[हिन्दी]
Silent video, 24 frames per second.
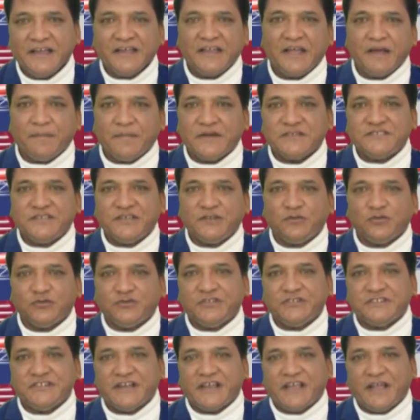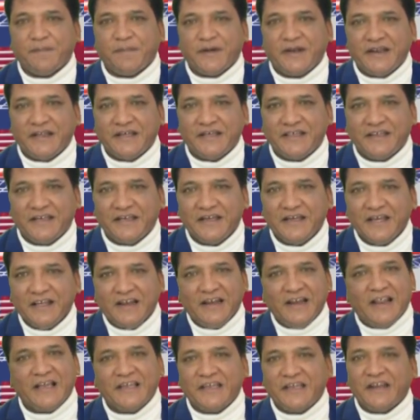कि मस्जिद उसी जगह बनेगी
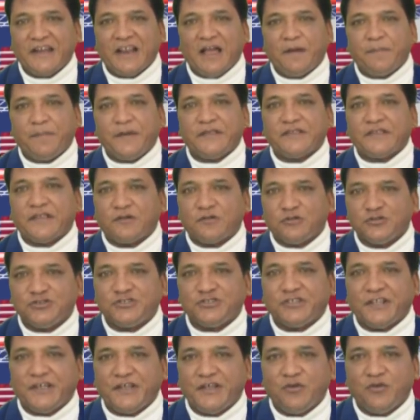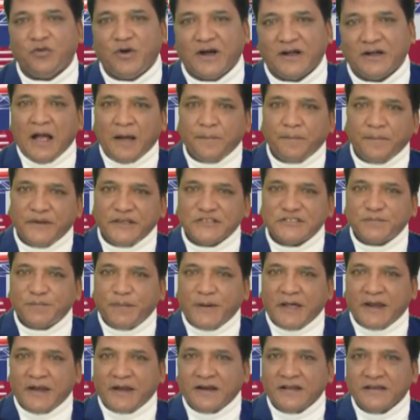लेकिन अभी तक कुछ नहीं हुआ अब इस
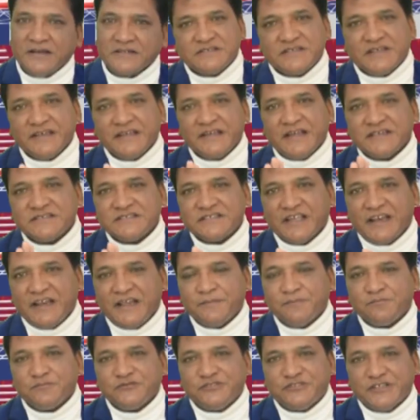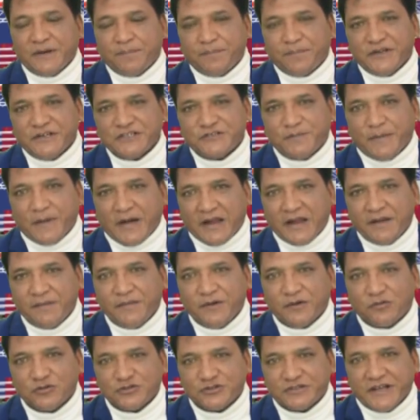पर सैयद सलीम जब इस बारे
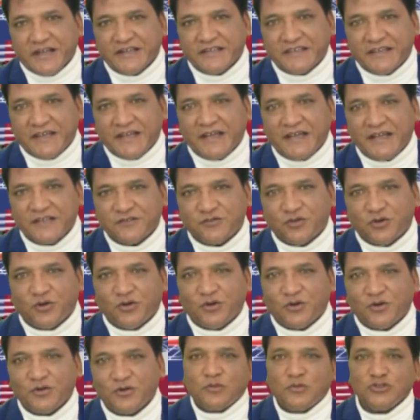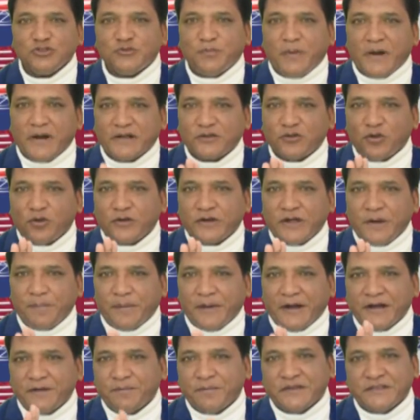में कुछ कहते हैं तो कुछ भक्तों के
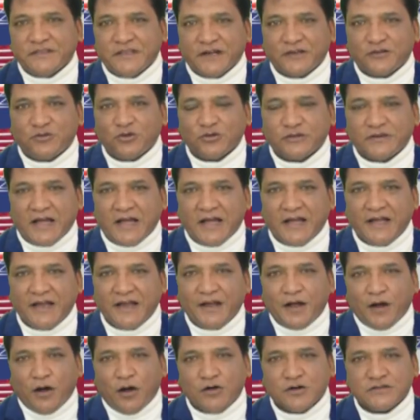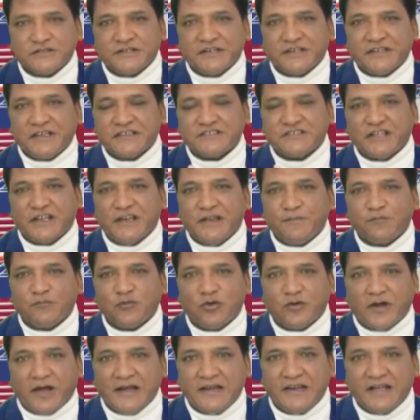पेट में दर्द होता है और सैयद सलीम को
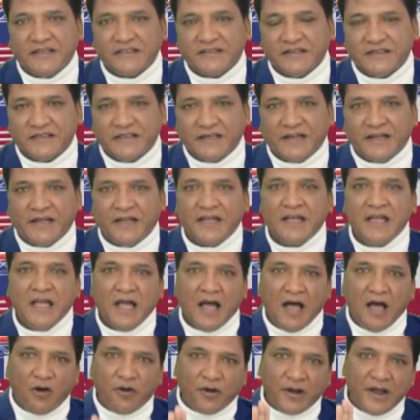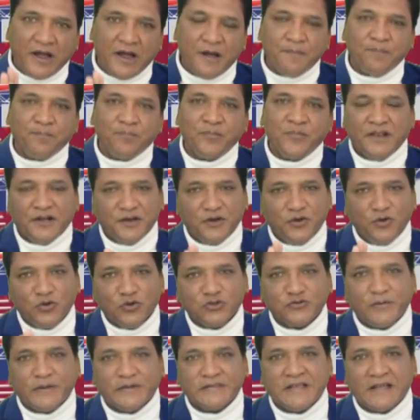गालियां देते हैं और हम
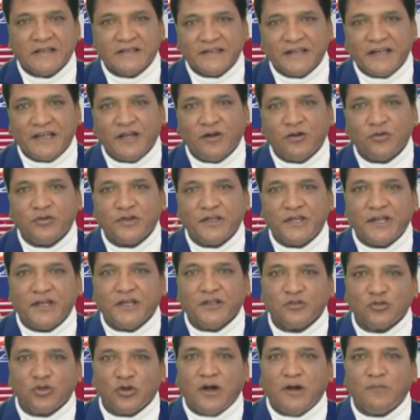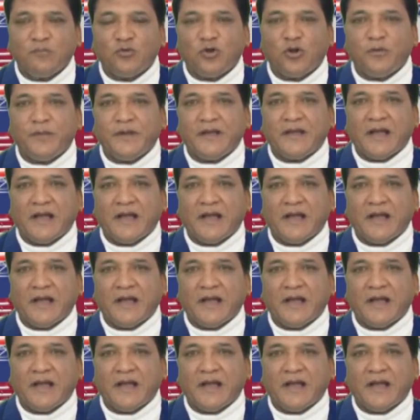न्यूज़ बताते हैं उनकी तो हमको भी